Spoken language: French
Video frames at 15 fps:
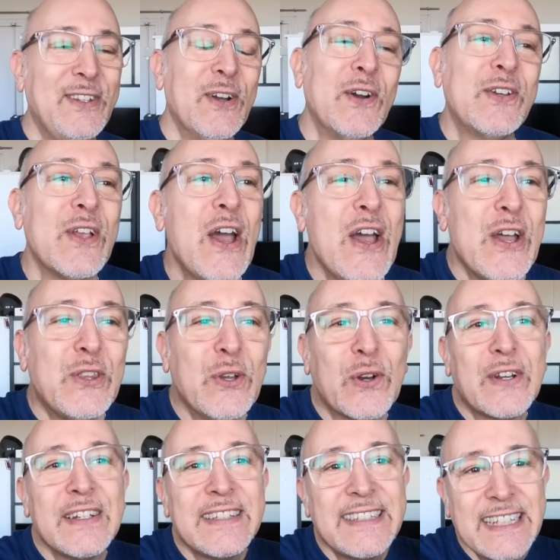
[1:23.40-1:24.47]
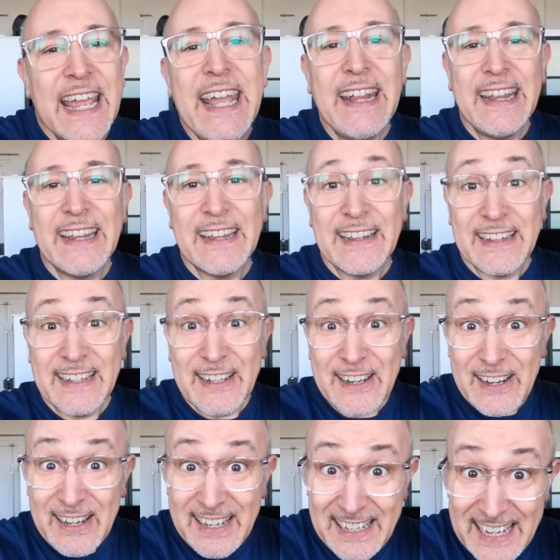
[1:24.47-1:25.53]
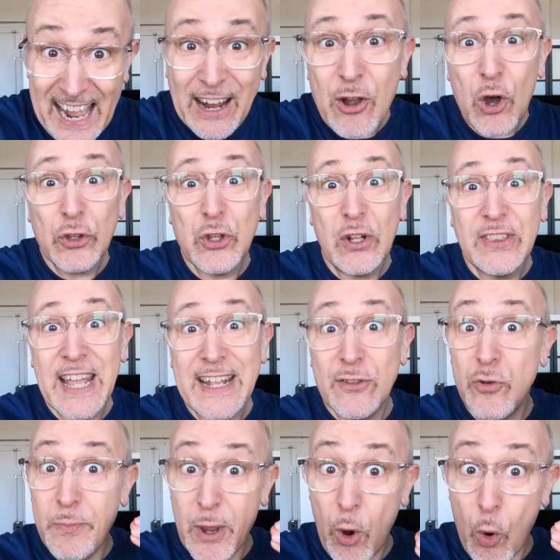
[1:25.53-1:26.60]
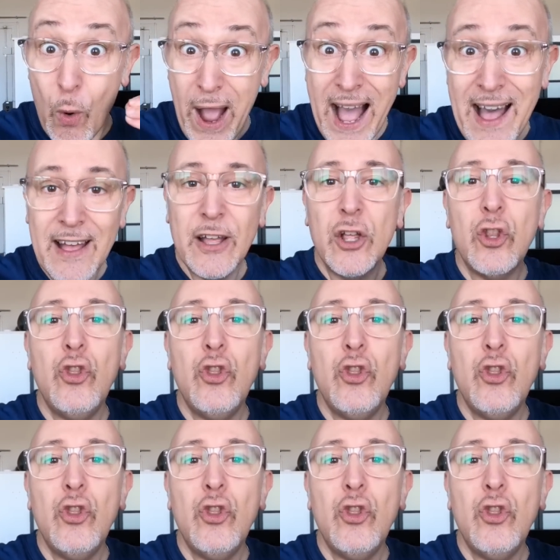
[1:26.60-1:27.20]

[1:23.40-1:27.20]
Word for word: donc, donc c'est l'accord Toltec numéro 1